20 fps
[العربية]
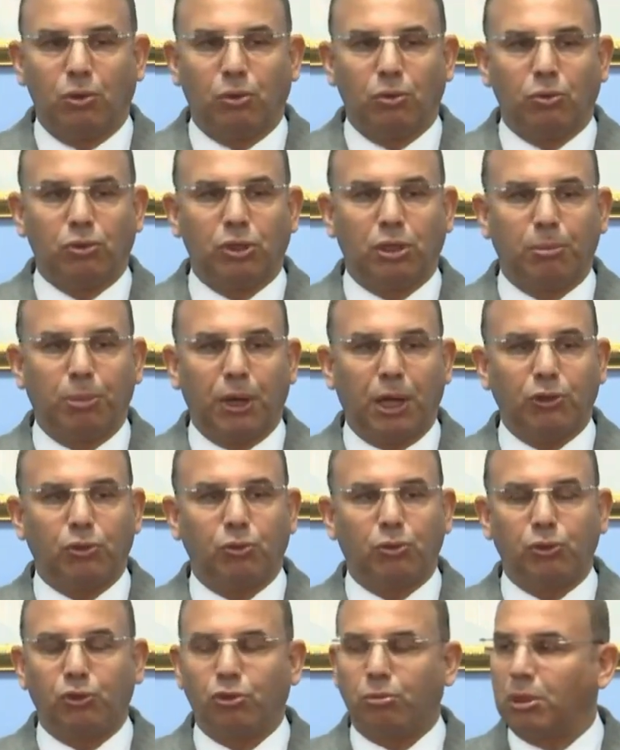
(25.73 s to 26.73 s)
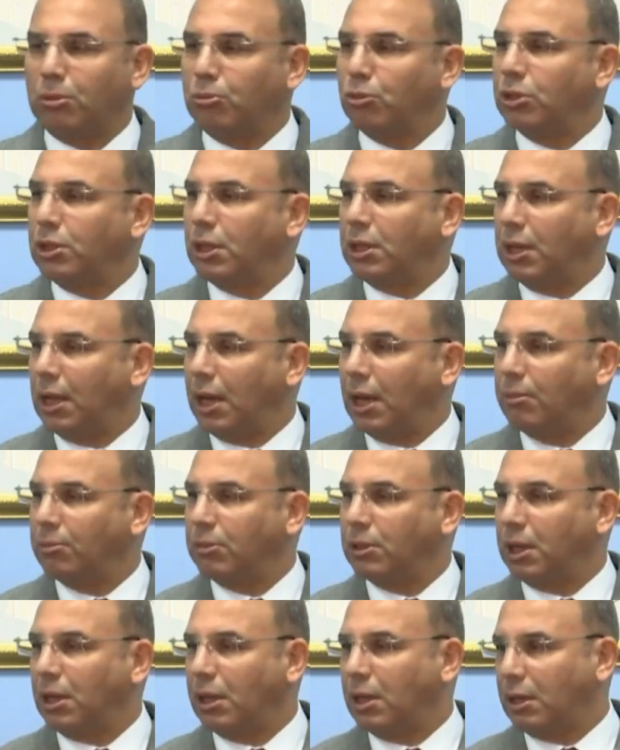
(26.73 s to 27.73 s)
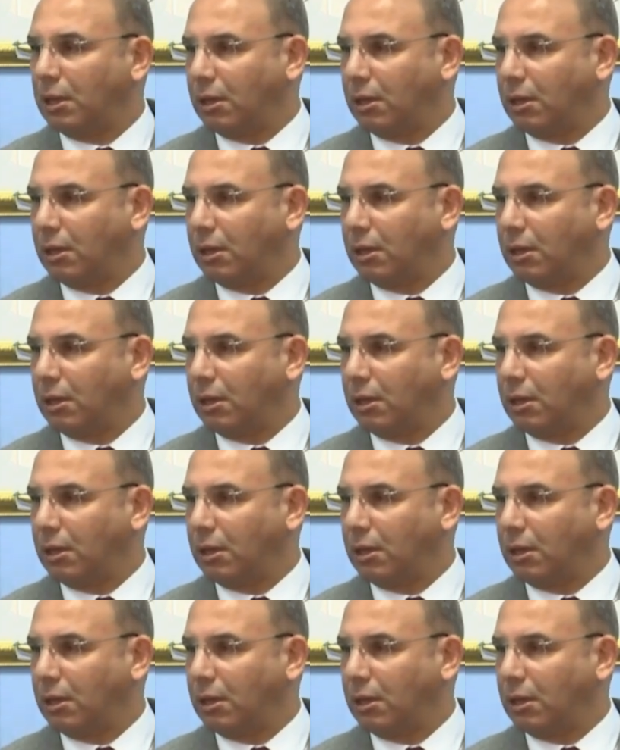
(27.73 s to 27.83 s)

وتبعتوا انتم المدير العام تاع